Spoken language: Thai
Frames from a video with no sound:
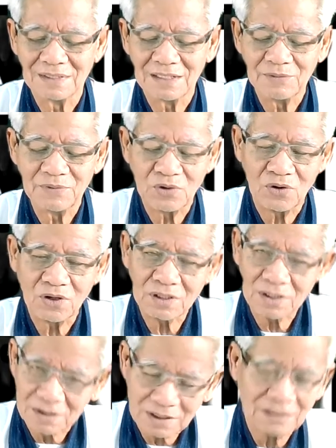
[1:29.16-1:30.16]
ใครมาขอก็
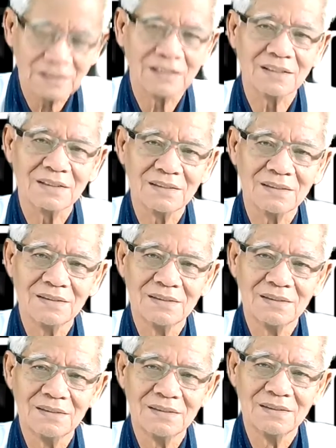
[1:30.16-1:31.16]
ยังเหลืออี
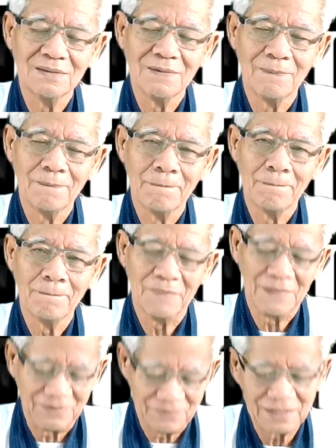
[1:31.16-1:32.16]

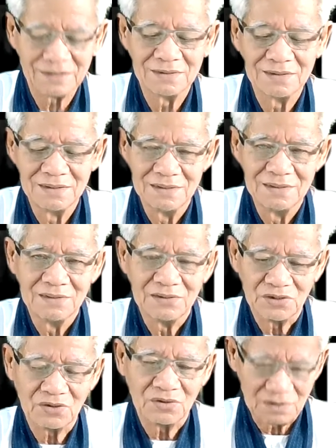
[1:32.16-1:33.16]
ก่ไหม
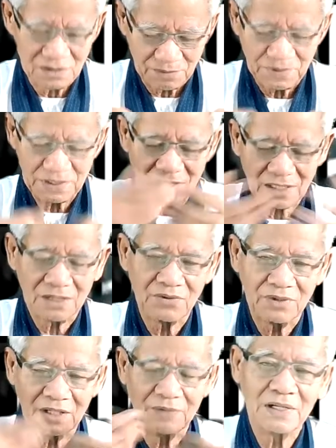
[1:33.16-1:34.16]
พัฒนาตัว
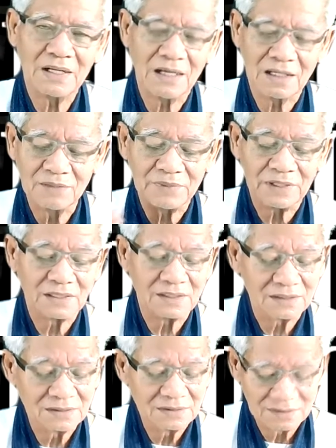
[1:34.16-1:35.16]
เองให้มันได้ขึ้นไปเถ
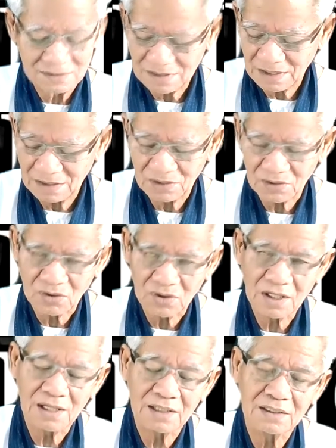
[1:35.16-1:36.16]
อะ ในเรื่องของ
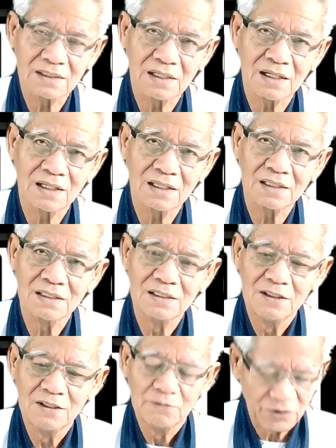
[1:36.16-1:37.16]
การที่จะให้
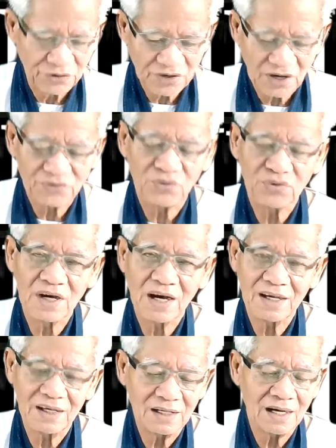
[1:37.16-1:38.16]
เป็นชาติสุดท้าย
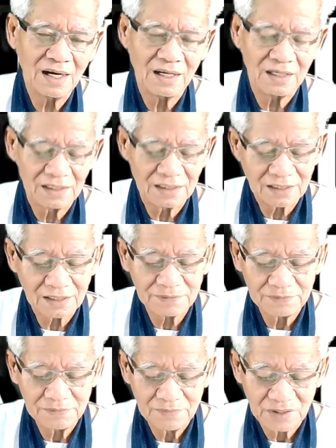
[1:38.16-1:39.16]
ให้ได้นะครับ
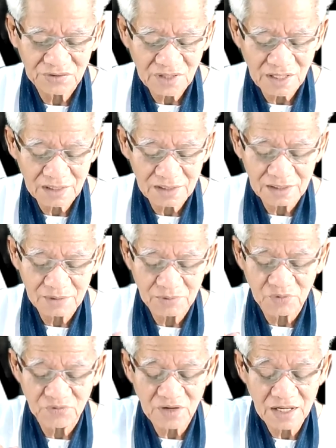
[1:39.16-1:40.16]
ในชาตินี้แต่ผ
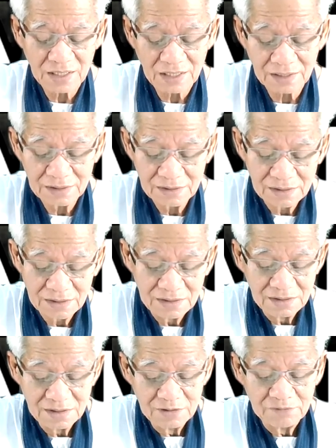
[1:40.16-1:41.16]
มว่านะ
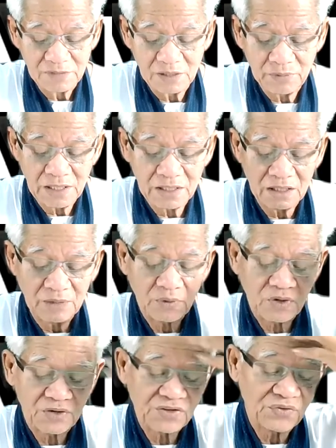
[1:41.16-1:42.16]
ไม่มีอะไรดีไป
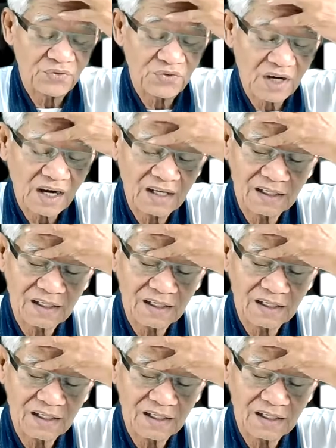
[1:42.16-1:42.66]
กว่าชาติสุดท้าย